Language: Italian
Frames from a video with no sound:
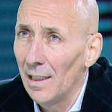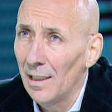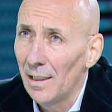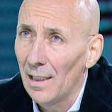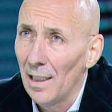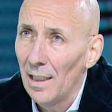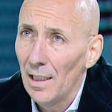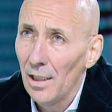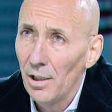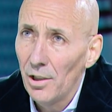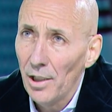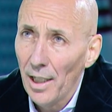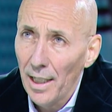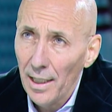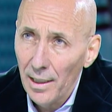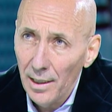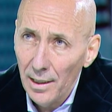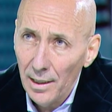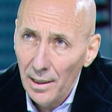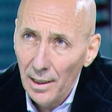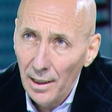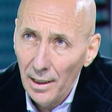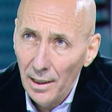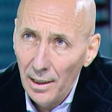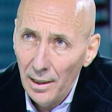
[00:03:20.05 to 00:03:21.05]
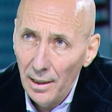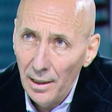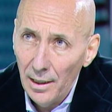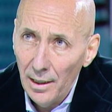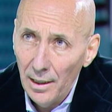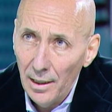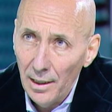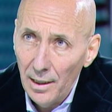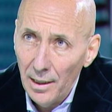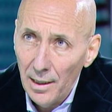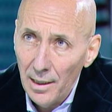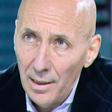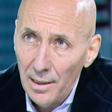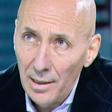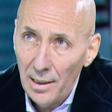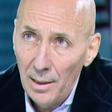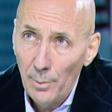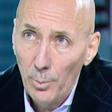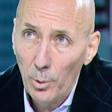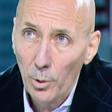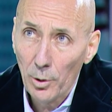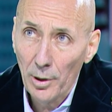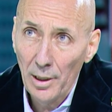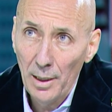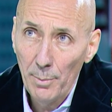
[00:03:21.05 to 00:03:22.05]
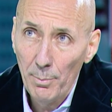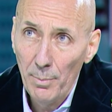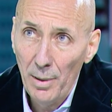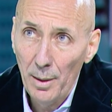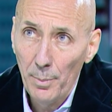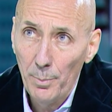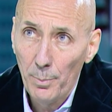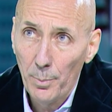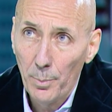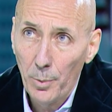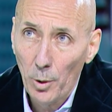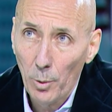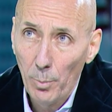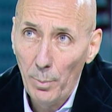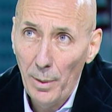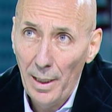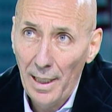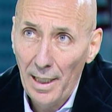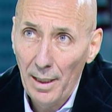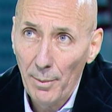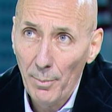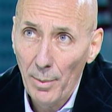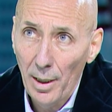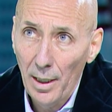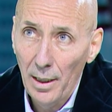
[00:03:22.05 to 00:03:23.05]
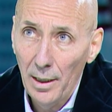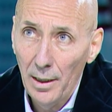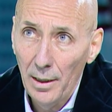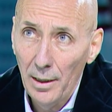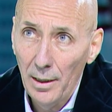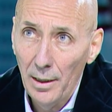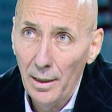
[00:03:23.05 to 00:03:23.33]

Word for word: intelligente si porrebbe il problema